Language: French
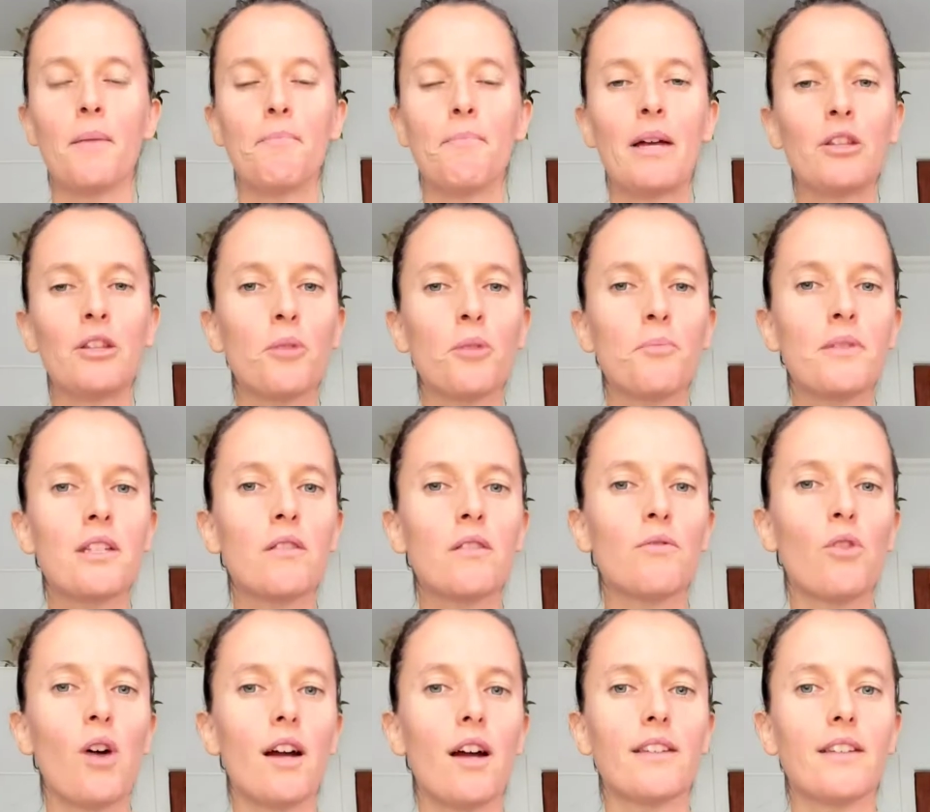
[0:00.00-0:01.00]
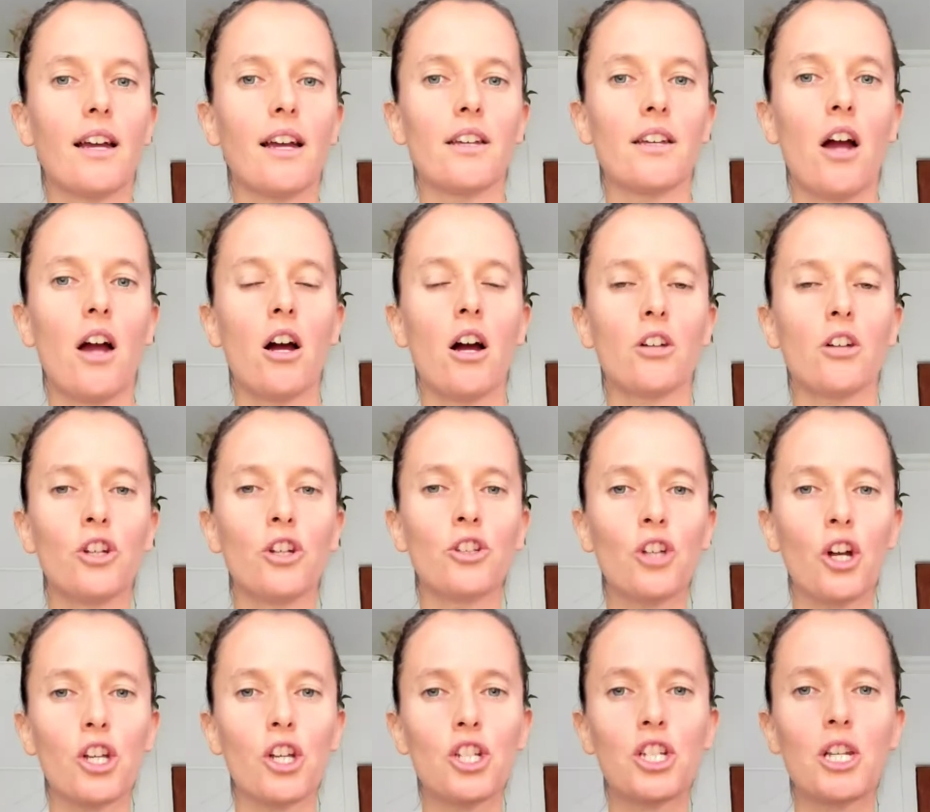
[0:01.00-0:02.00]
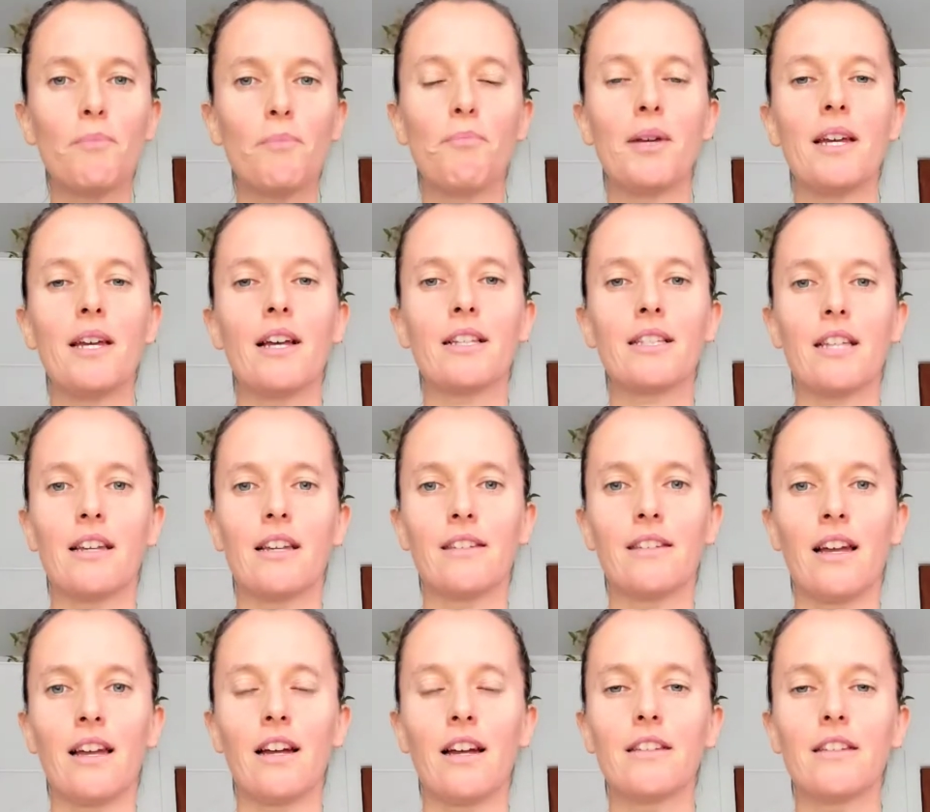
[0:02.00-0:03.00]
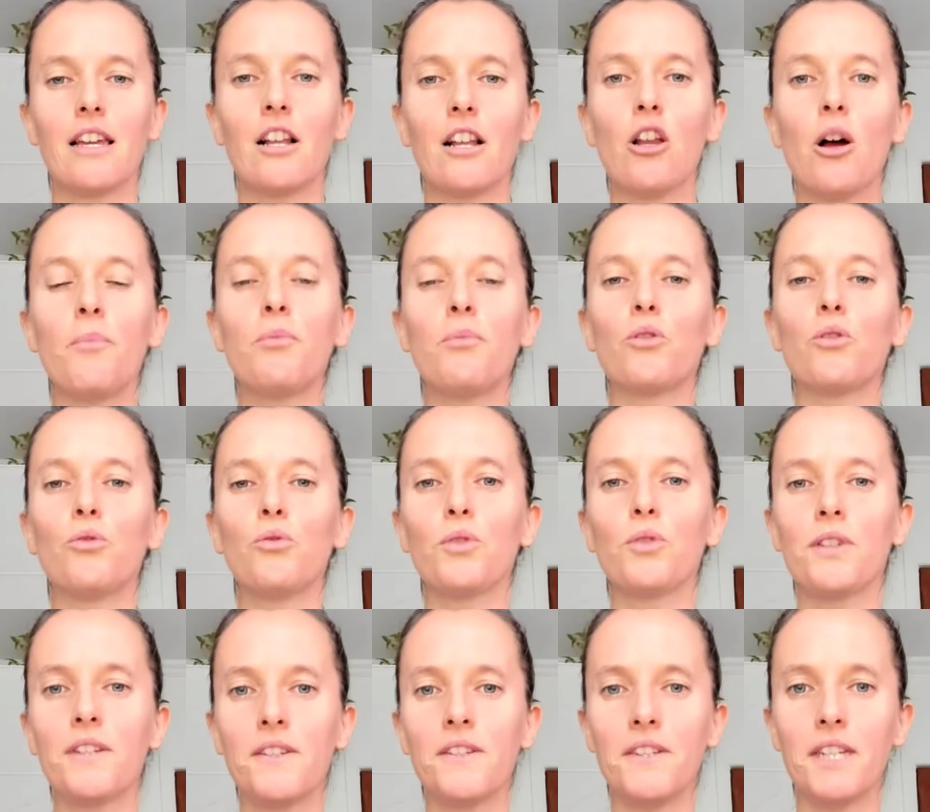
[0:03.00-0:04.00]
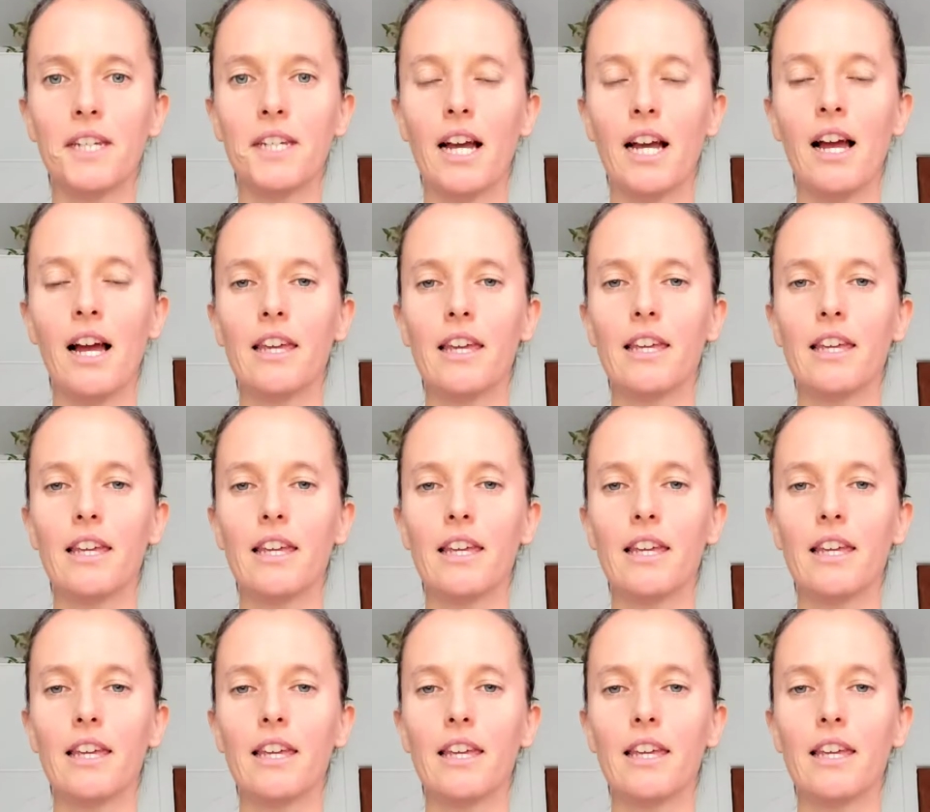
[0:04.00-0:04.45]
Mais notre petite voix intérieure, notre GPS interne, il est là pour nous guider,